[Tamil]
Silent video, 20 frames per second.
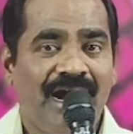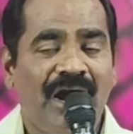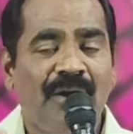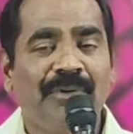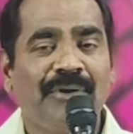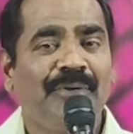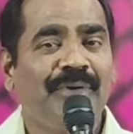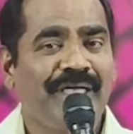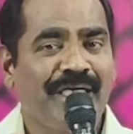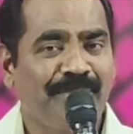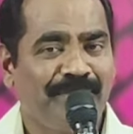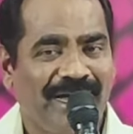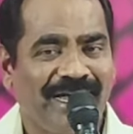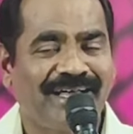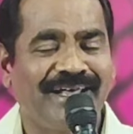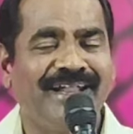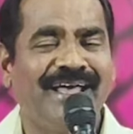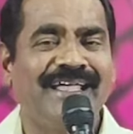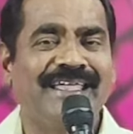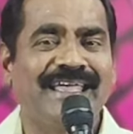அவருடைய
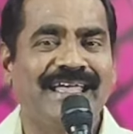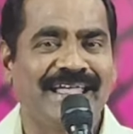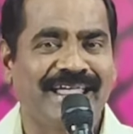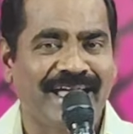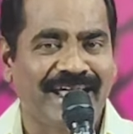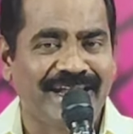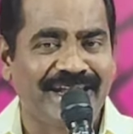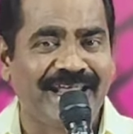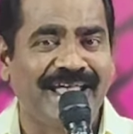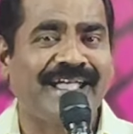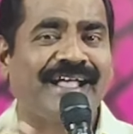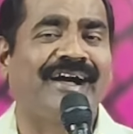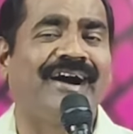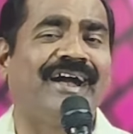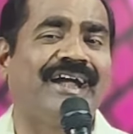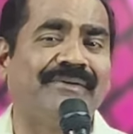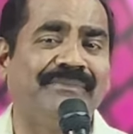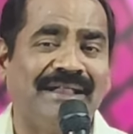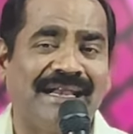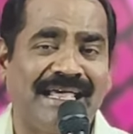மகனாகி என்னை
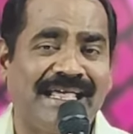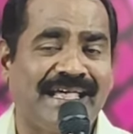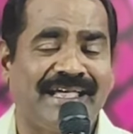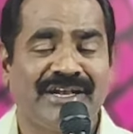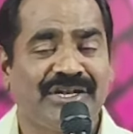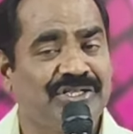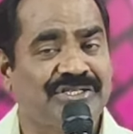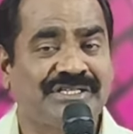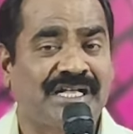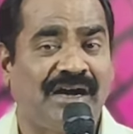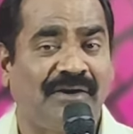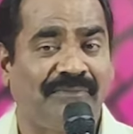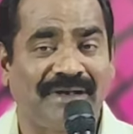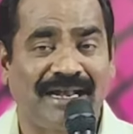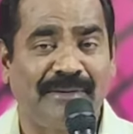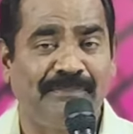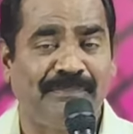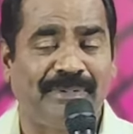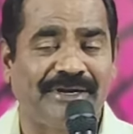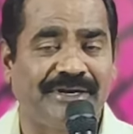காணவில்லை என்று
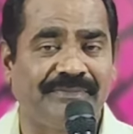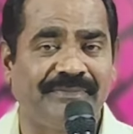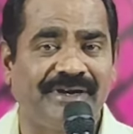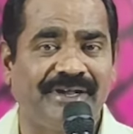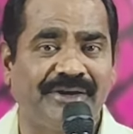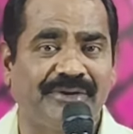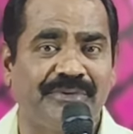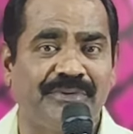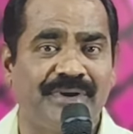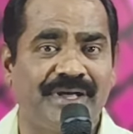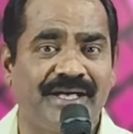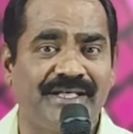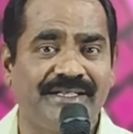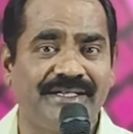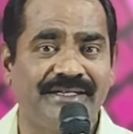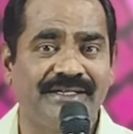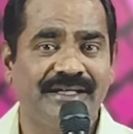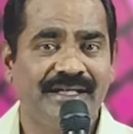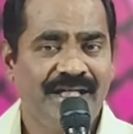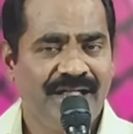கவலைப்பட்டு விடக்கூடாது
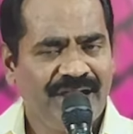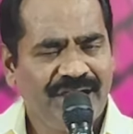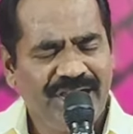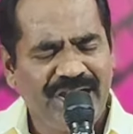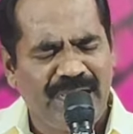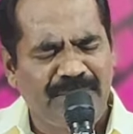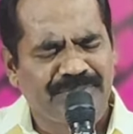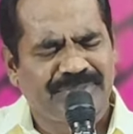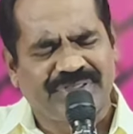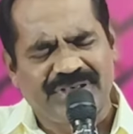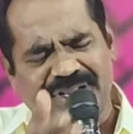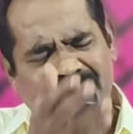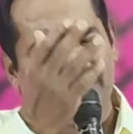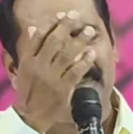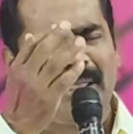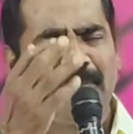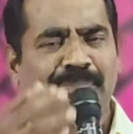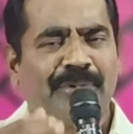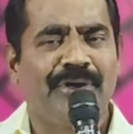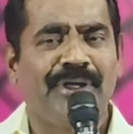நாம்
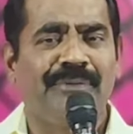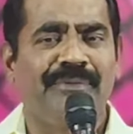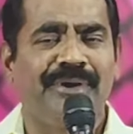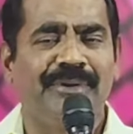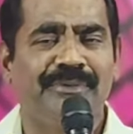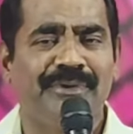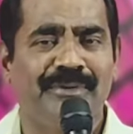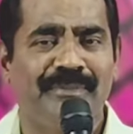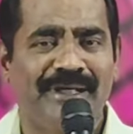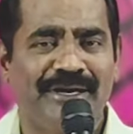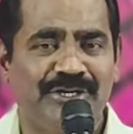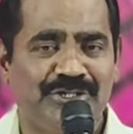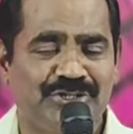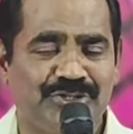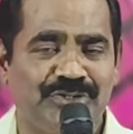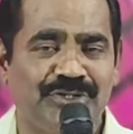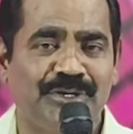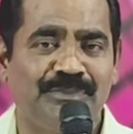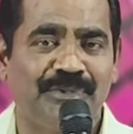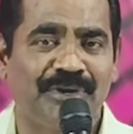திரும்பி போய் விடுவோம் என்று
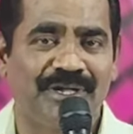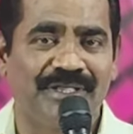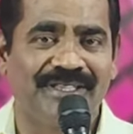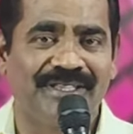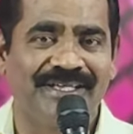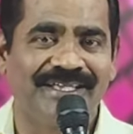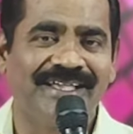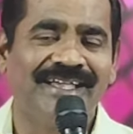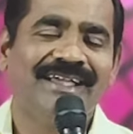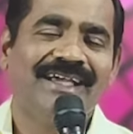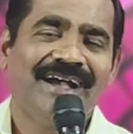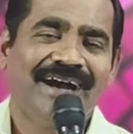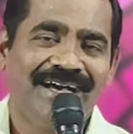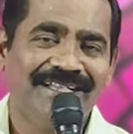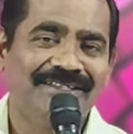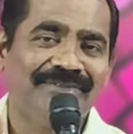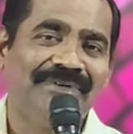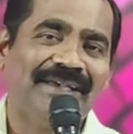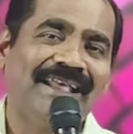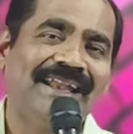சொன்ன பொழுது
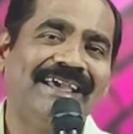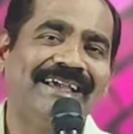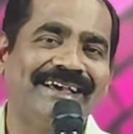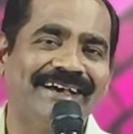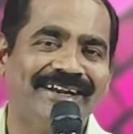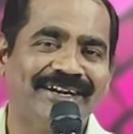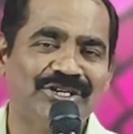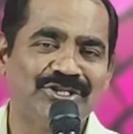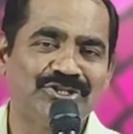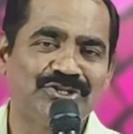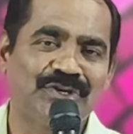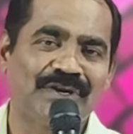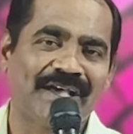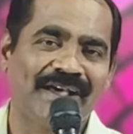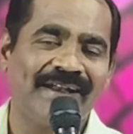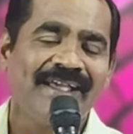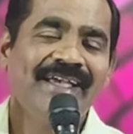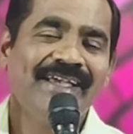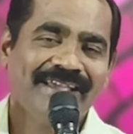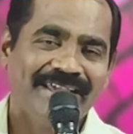அந்த வேலைக்காரன்
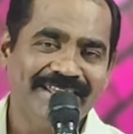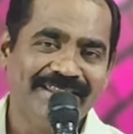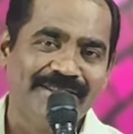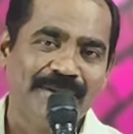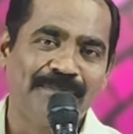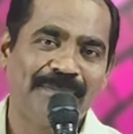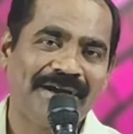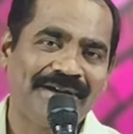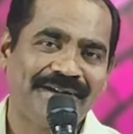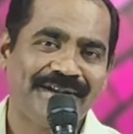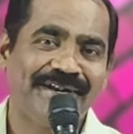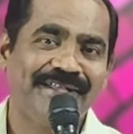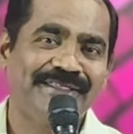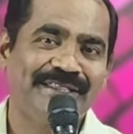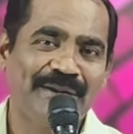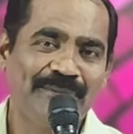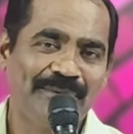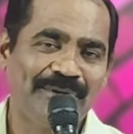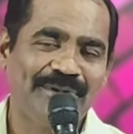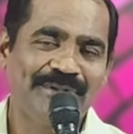சொன்னான் இந்த
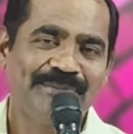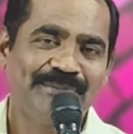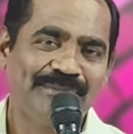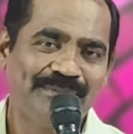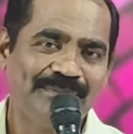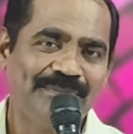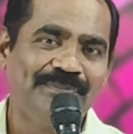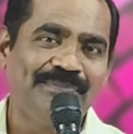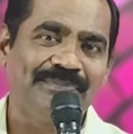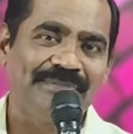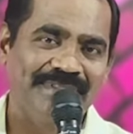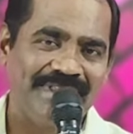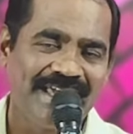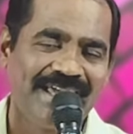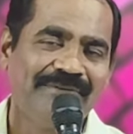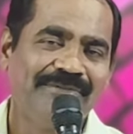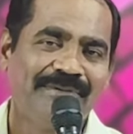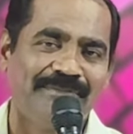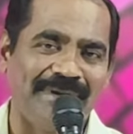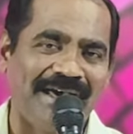பட்டணத்தில் ஒரு
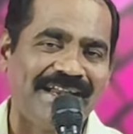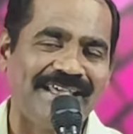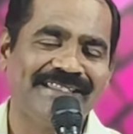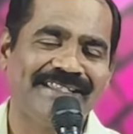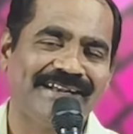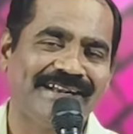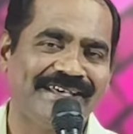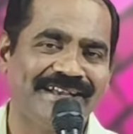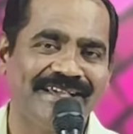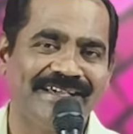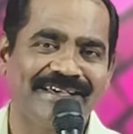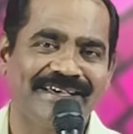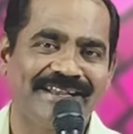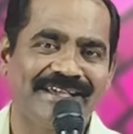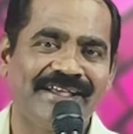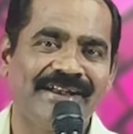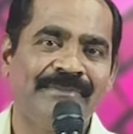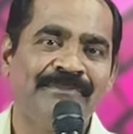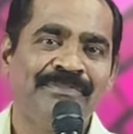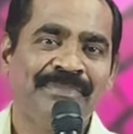தேவ மனிதன்
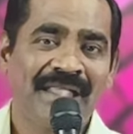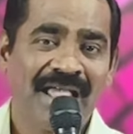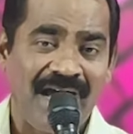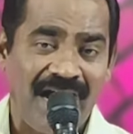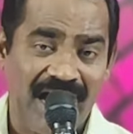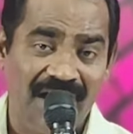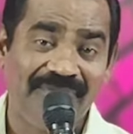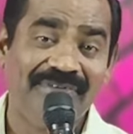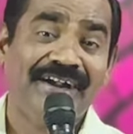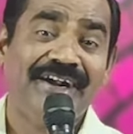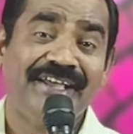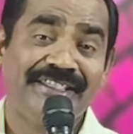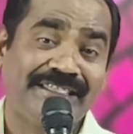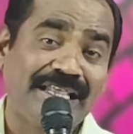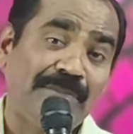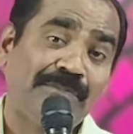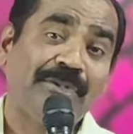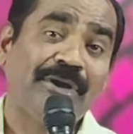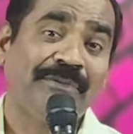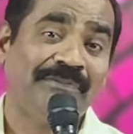இருக்கிறான்
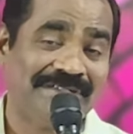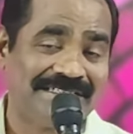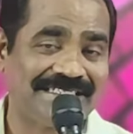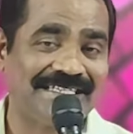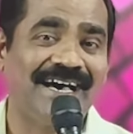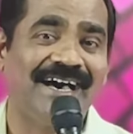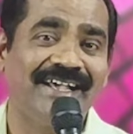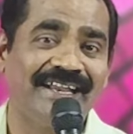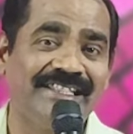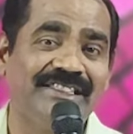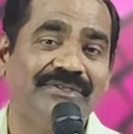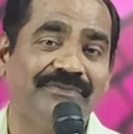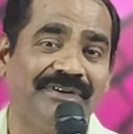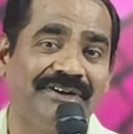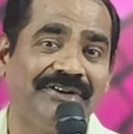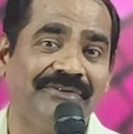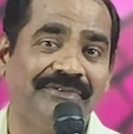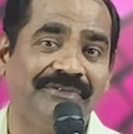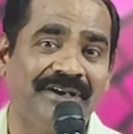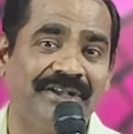அவரிடத்தில் போய் விசாரித்து
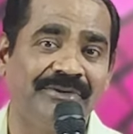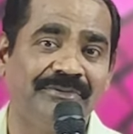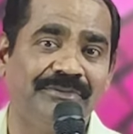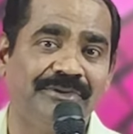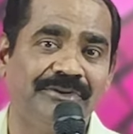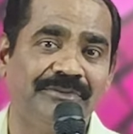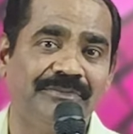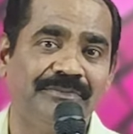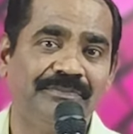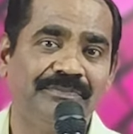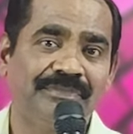விட்டு வருவோம்